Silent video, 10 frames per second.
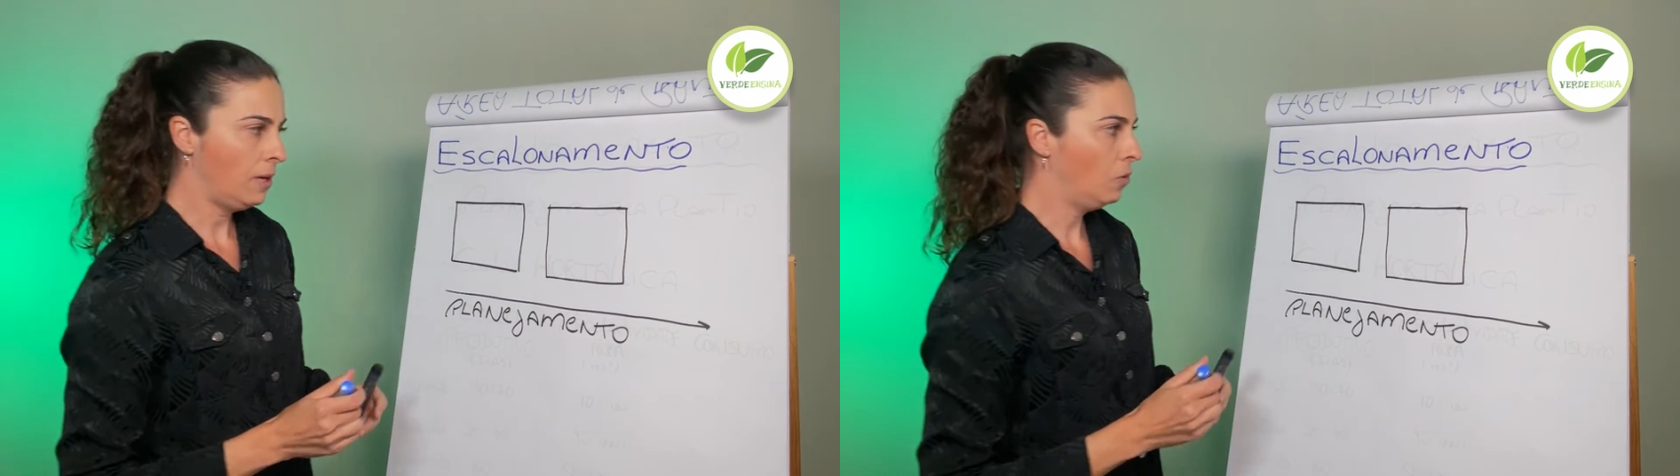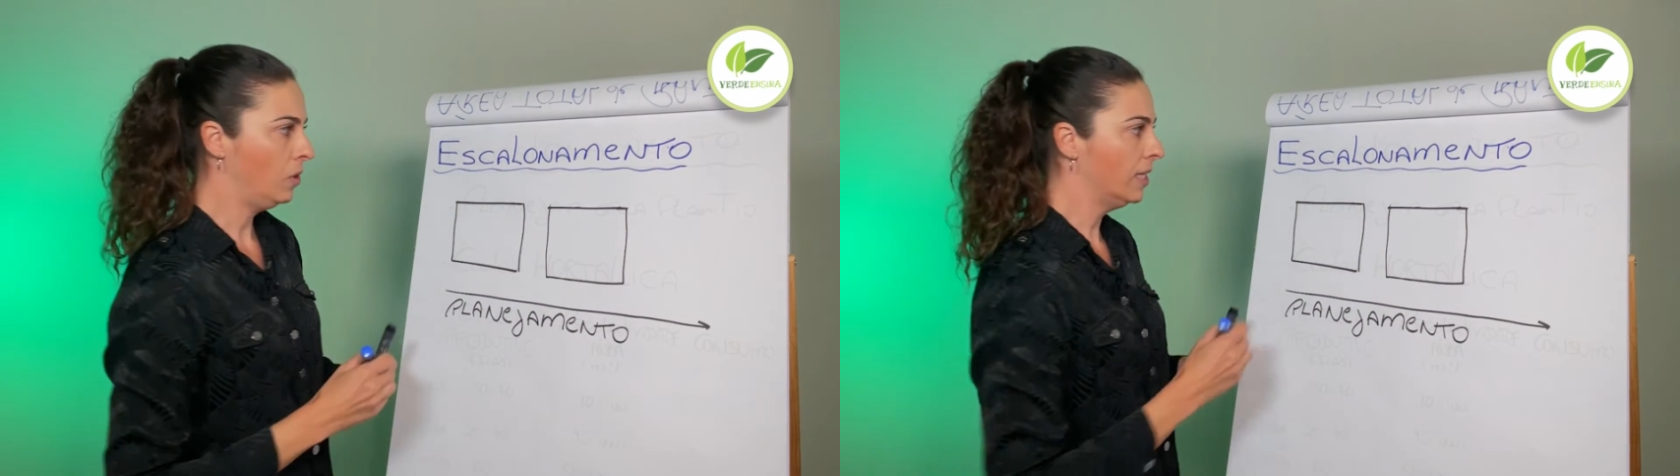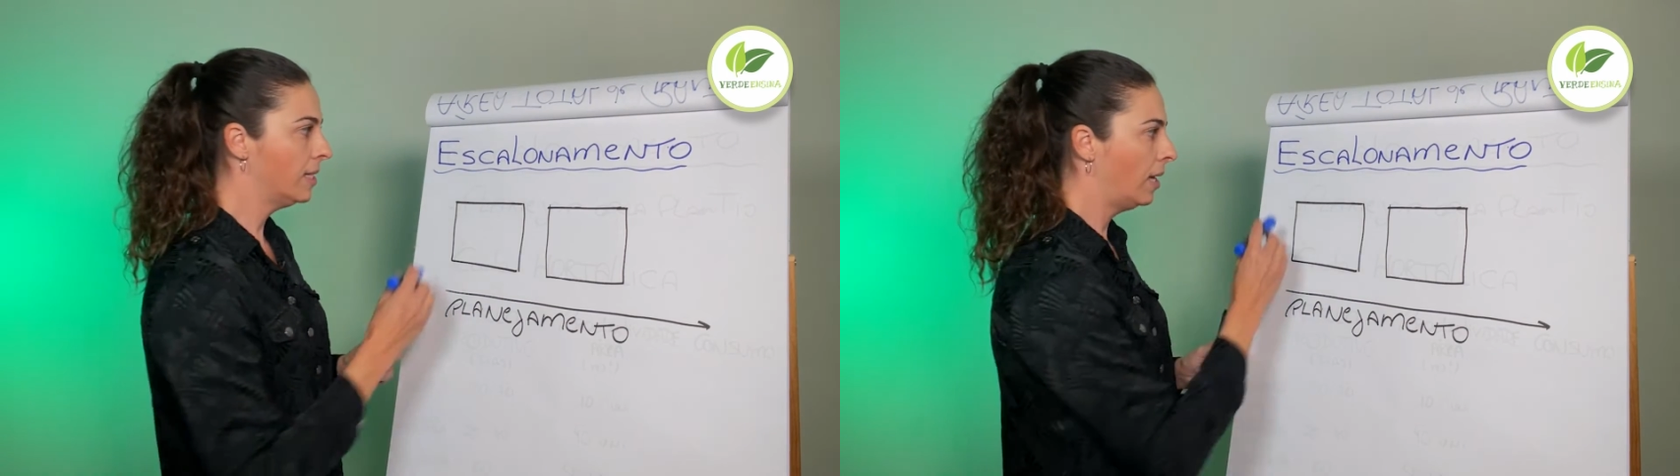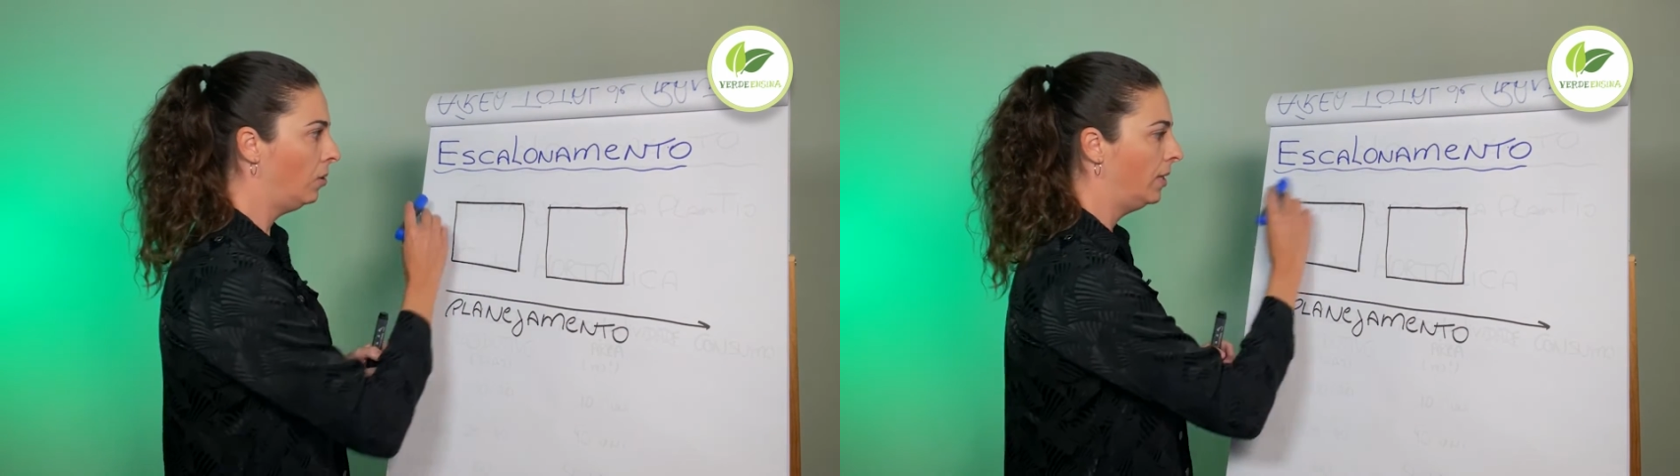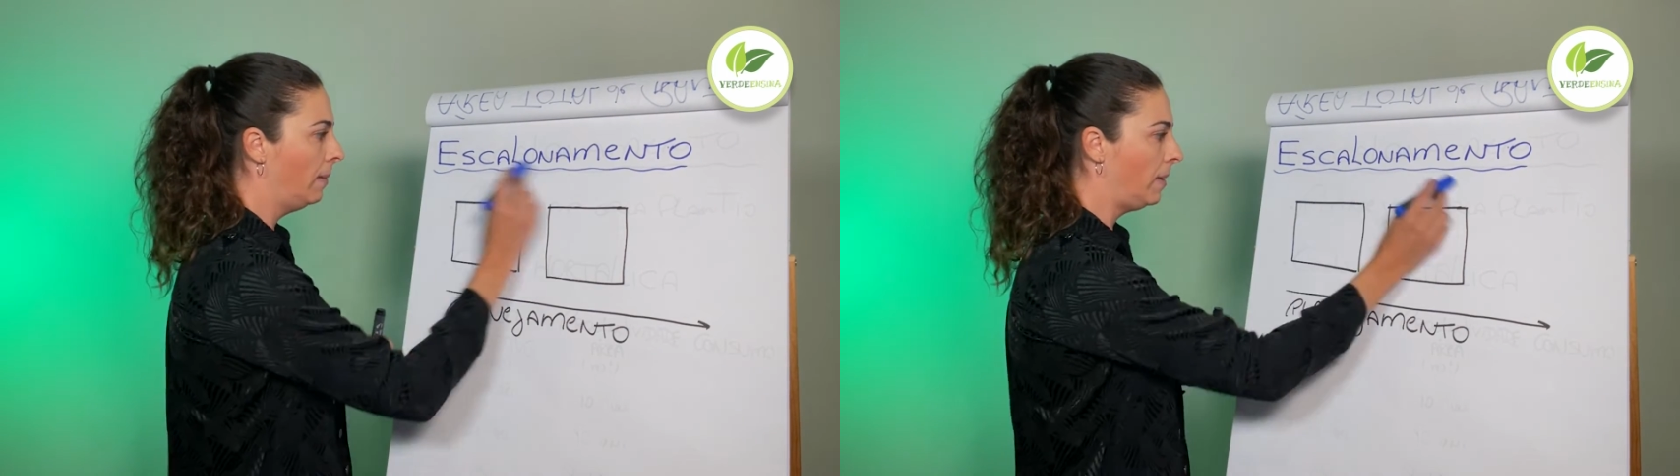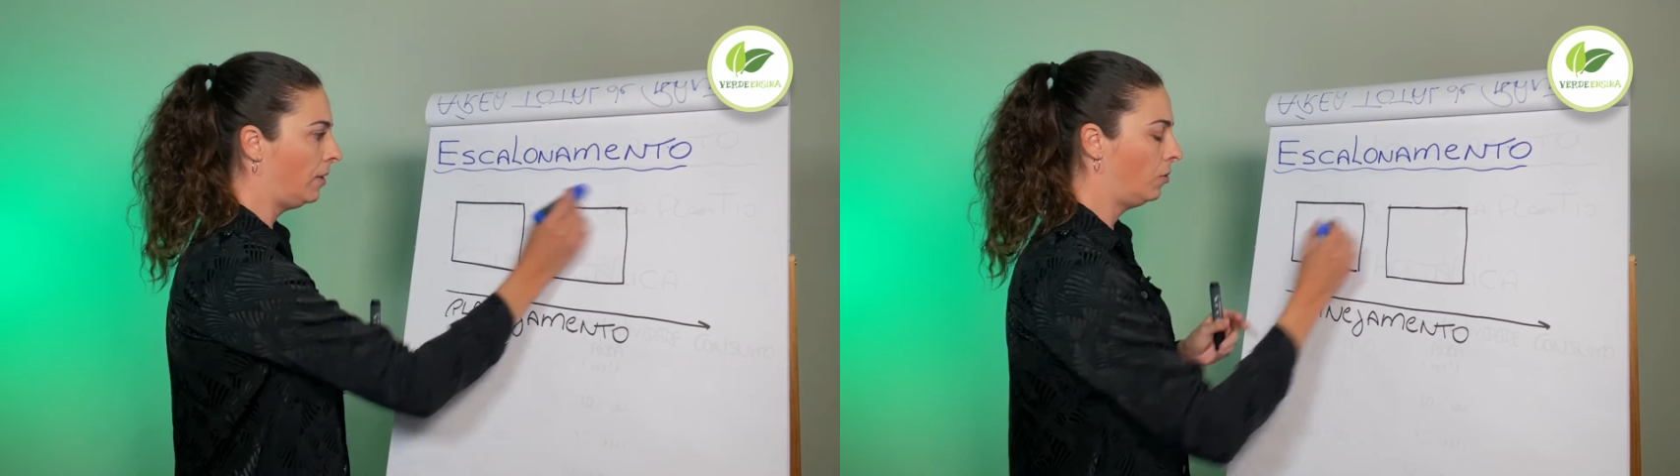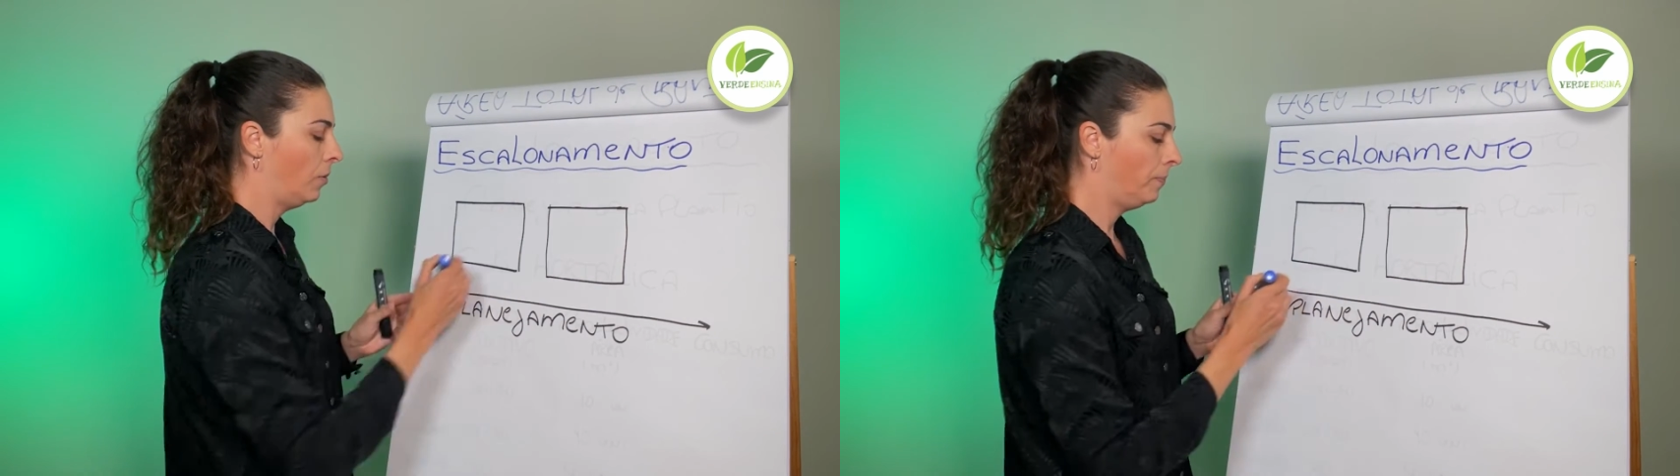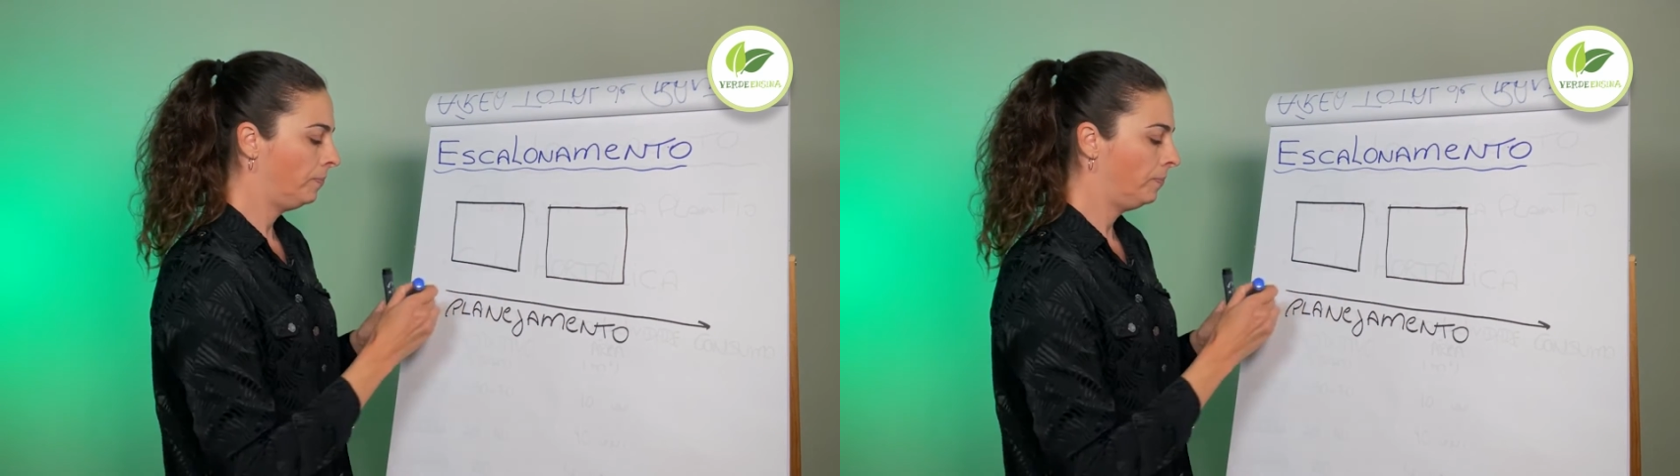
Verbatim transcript: o escalonamento.